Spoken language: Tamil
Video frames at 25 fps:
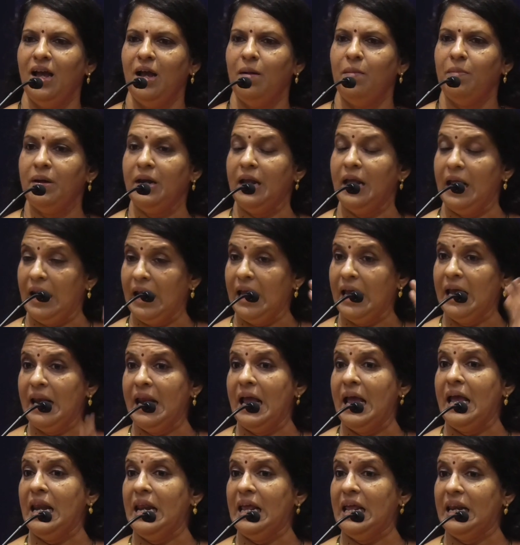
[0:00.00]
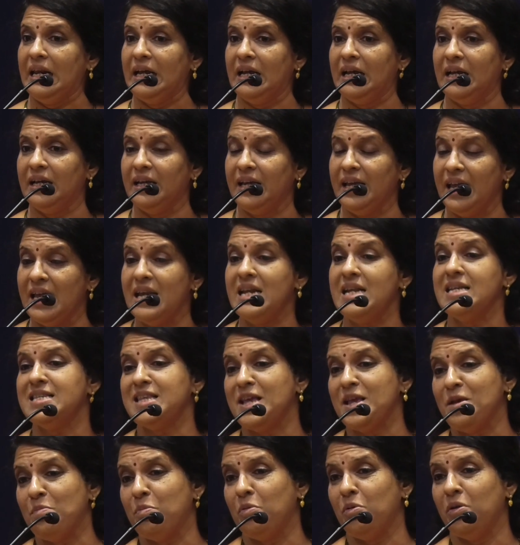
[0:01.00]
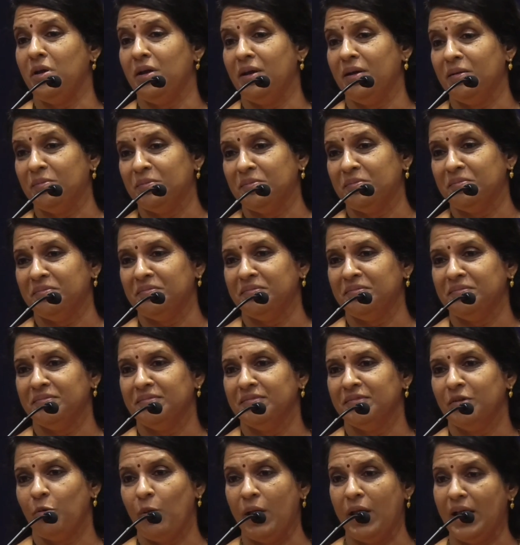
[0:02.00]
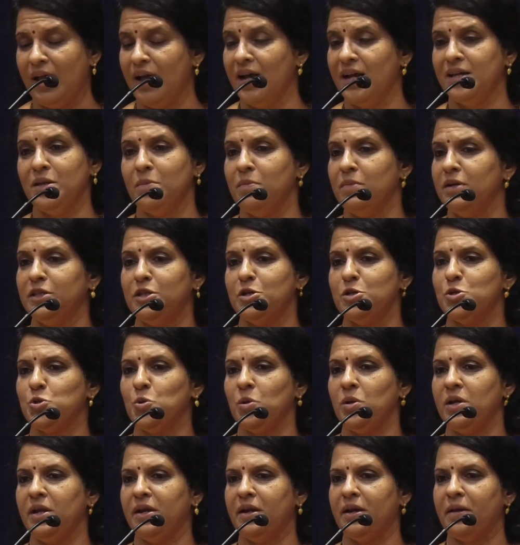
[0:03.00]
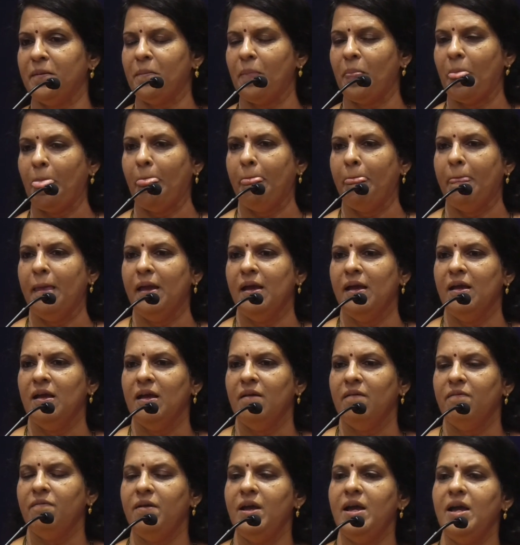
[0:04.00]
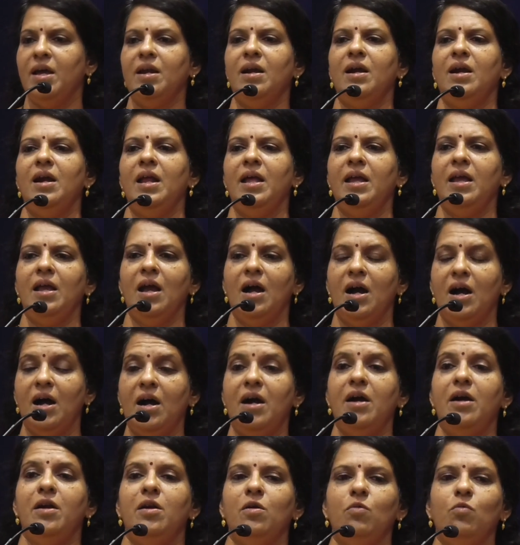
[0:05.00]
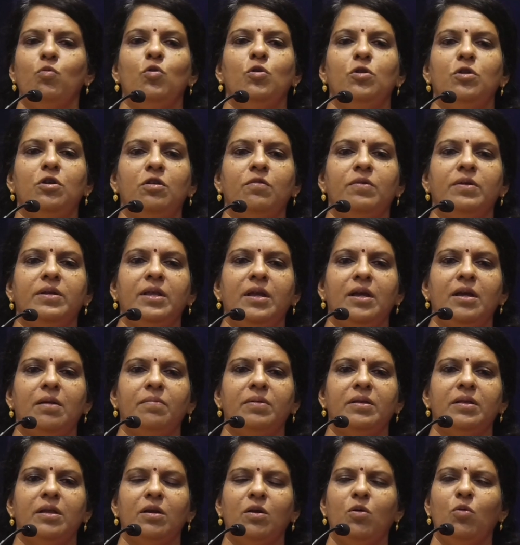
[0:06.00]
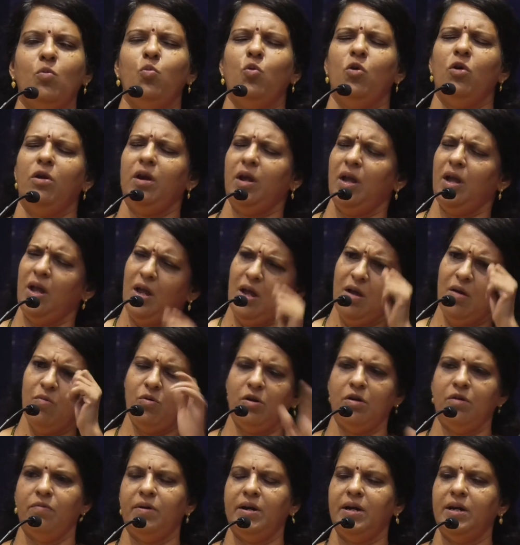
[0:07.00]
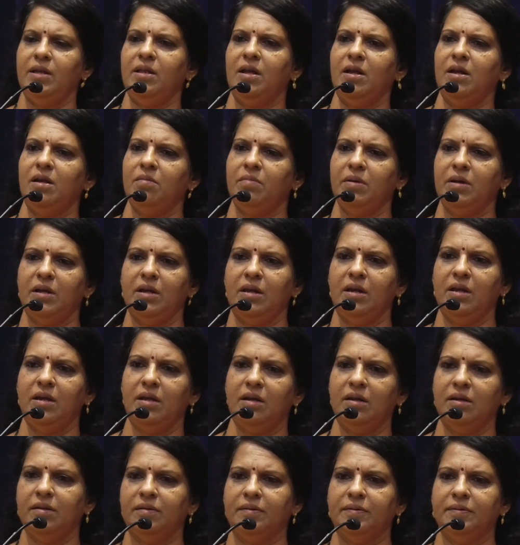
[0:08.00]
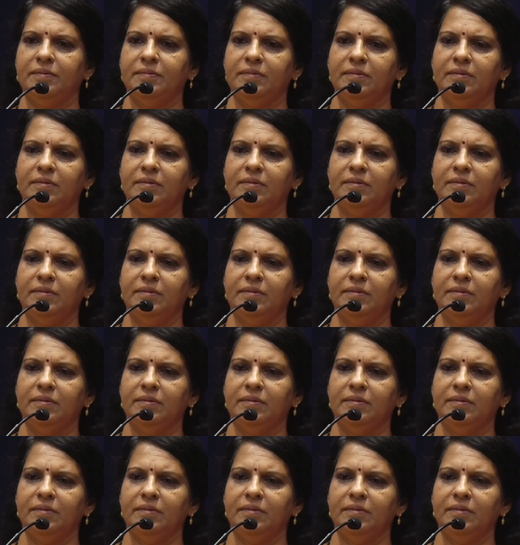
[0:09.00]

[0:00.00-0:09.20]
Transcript: இப்போ நிறைய நேரம் இருக்குது என்ன செய்ய போகிறீங்க குயிக்காக அதை மாத்திரம் சொல்லிடுறேன் வேர்களை ஆழ ஊன்றுவது என்பதற்கு ஒரே ஒரு வழிதான் நமக்கு இருக்கிறது